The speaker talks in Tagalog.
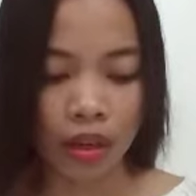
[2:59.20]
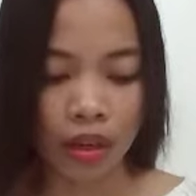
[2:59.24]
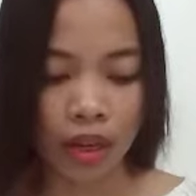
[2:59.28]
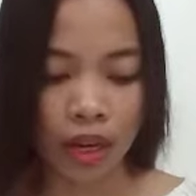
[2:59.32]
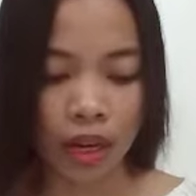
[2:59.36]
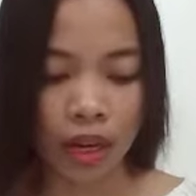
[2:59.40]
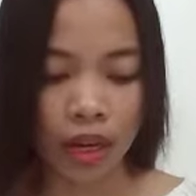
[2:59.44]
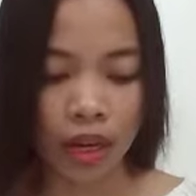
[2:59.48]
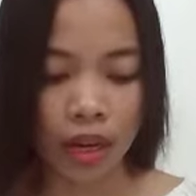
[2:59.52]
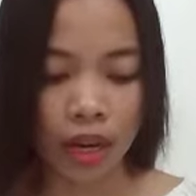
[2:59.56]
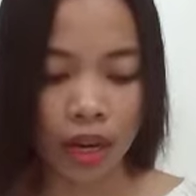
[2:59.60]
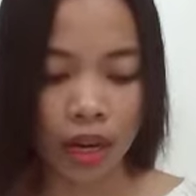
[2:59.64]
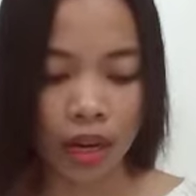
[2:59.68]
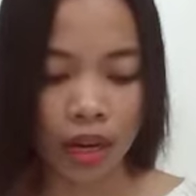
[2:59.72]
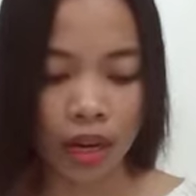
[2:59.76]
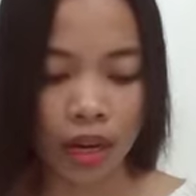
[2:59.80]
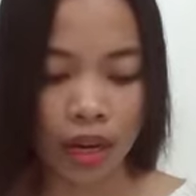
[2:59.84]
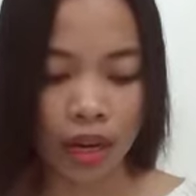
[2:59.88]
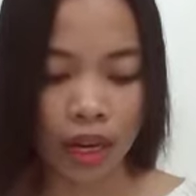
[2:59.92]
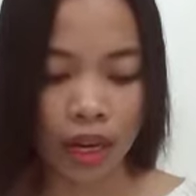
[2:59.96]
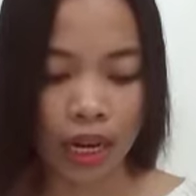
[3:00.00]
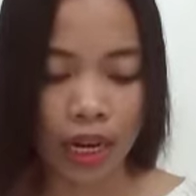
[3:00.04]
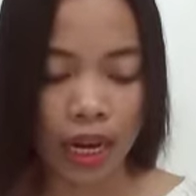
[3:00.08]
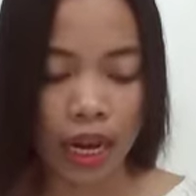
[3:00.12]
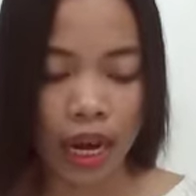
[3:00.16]
Kailang,
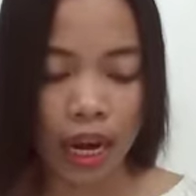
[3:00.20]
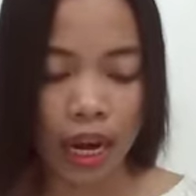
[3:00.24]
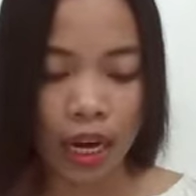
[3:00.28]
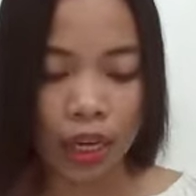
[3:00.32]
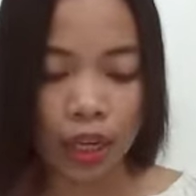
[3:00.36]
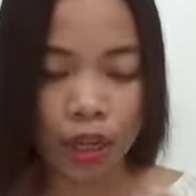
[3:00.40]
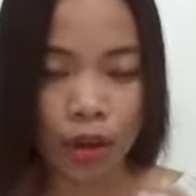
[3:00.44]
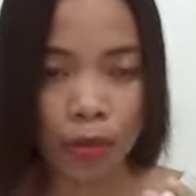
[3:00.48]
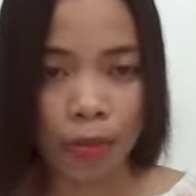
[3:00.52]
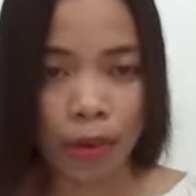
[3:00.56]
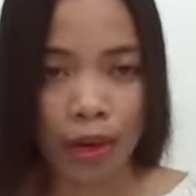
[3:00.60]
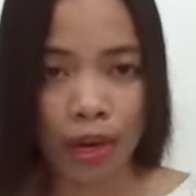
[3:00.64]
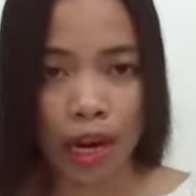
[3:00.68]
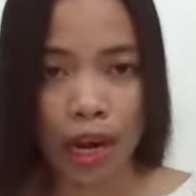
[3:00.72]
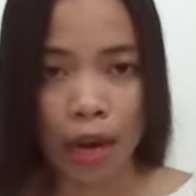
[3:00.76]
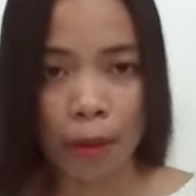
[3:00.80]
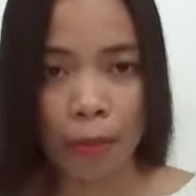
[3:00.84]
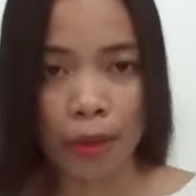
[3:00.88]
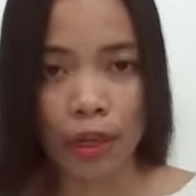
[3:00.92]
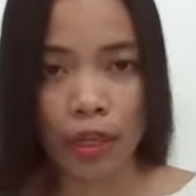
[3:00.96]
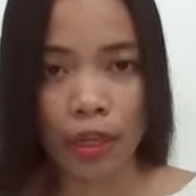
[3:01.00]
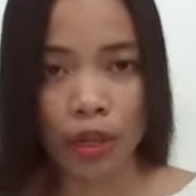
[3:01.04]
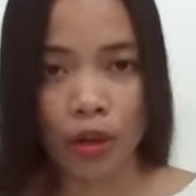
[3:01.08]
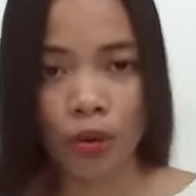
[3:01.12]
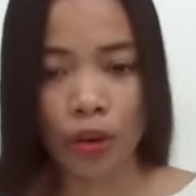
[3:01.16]
kailangan niyong
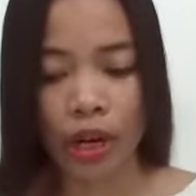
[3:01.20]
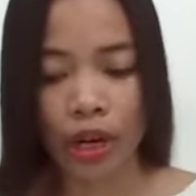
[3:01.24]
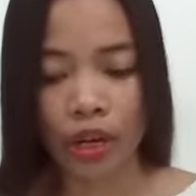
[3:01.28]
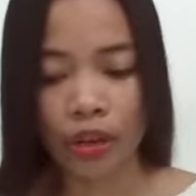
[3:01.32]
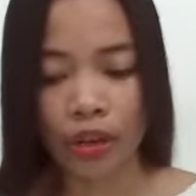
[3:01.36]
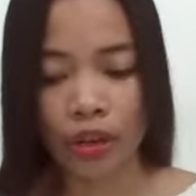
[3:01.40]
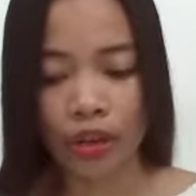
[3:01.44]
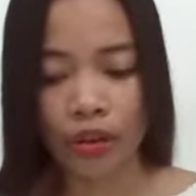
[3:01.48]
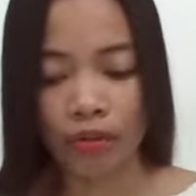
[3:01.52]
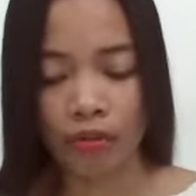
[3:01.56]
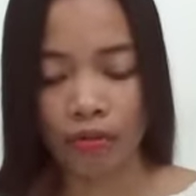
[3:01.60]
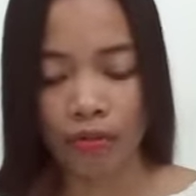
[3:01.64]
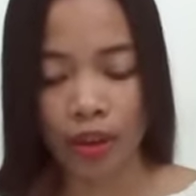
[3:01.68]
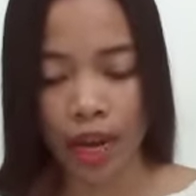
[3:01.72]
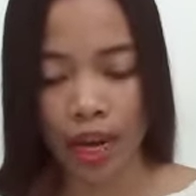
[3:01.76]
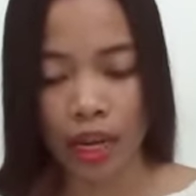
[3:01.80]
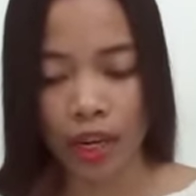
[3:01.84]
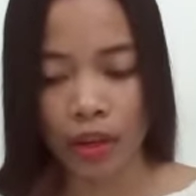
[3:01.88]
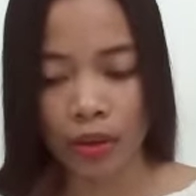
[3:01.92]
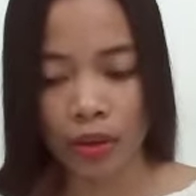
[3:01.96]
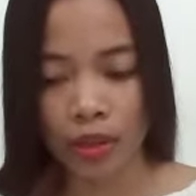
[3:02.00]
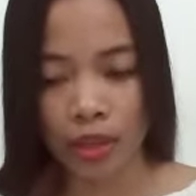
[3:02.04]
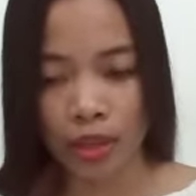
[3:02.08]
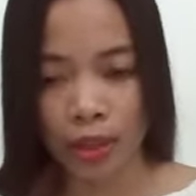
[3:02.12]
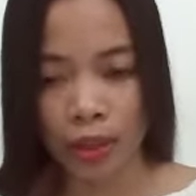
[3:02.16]
malaman kung ano yung
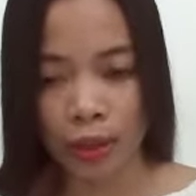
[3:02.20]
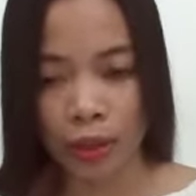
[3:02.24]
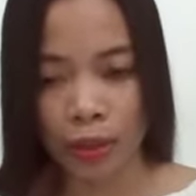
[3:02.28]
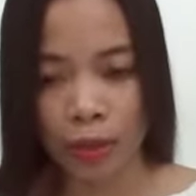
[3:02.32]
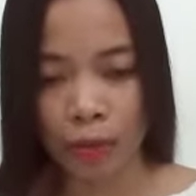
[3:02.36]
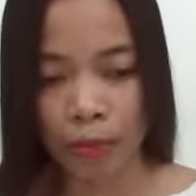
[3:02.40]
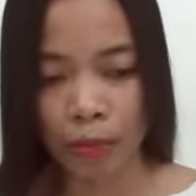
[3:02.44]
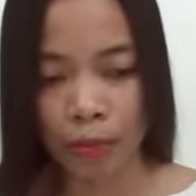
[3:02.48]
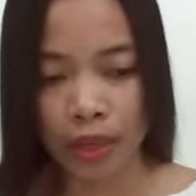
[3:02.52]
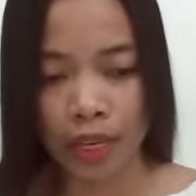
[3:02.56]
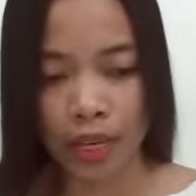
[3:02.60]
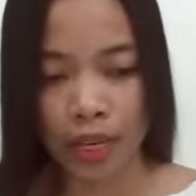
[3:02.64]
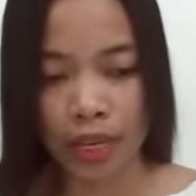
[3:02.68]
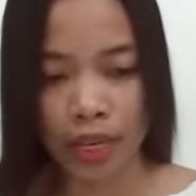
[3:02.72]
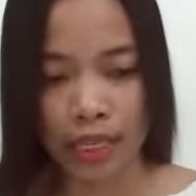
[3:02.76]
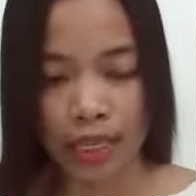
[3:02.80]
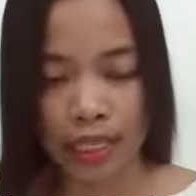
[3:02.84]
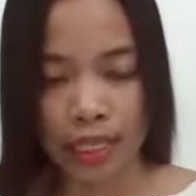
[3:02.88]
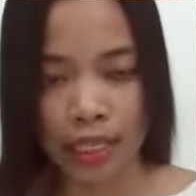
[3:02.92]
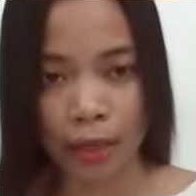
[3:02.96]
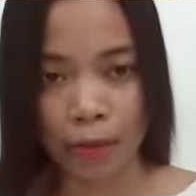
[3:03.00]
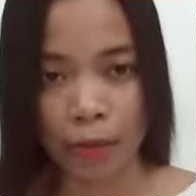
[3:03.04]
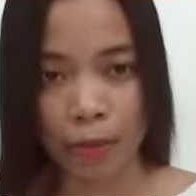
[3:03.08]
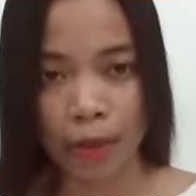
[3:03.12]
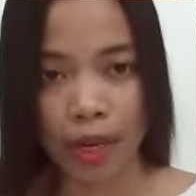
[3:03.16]
value ninyo bilang
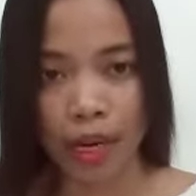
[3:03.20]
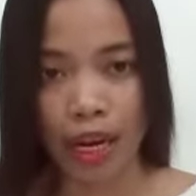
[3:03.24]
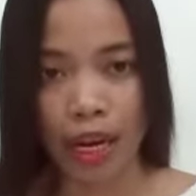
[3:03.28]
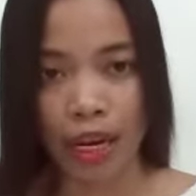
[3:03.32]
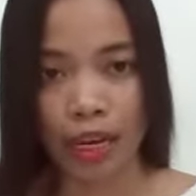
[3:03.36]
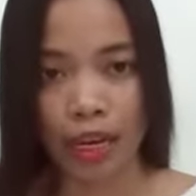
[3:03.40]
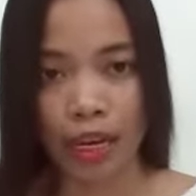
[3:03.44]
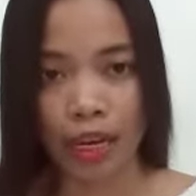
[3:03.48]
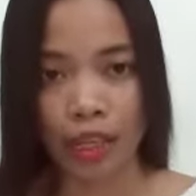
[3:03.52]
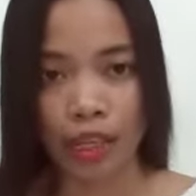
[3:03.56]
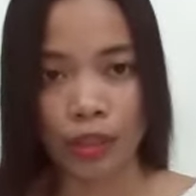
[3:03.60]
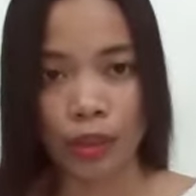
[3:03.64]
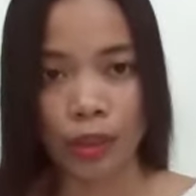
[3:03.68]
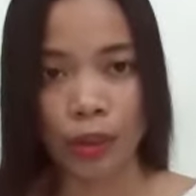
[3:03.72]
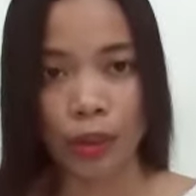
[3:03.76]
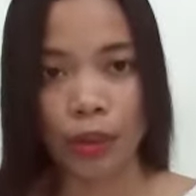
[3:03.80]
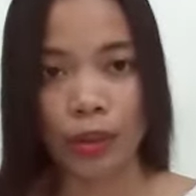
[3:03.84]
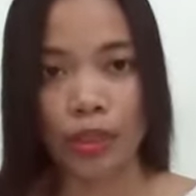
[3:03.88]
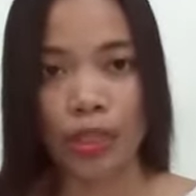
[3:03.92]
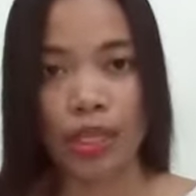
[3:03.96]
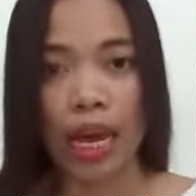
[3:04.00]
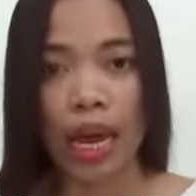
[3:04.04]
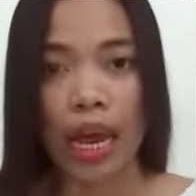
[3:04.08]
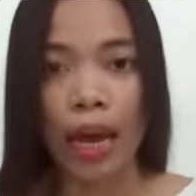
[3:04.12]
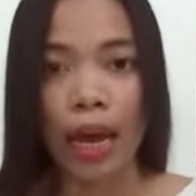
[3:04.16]
isang mga anak ng Diyos,